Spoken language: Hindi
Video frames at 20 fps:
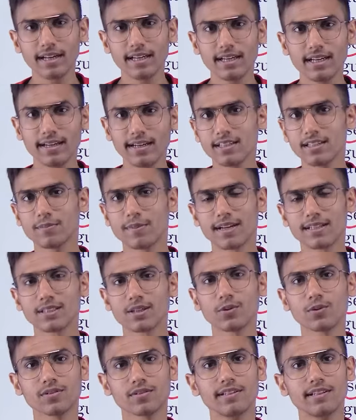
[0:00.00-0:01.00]
इंग्लिश भाषा को
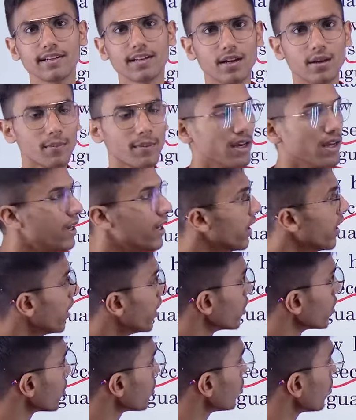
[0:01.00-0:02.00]
सीखने में
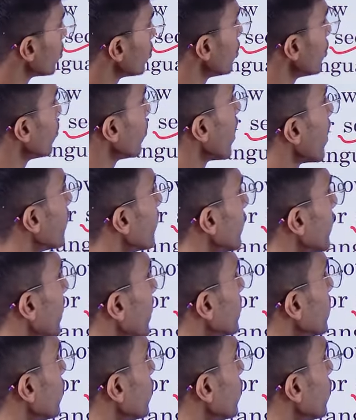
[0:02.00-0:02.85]
तो जो जो रुकावटें आती हैं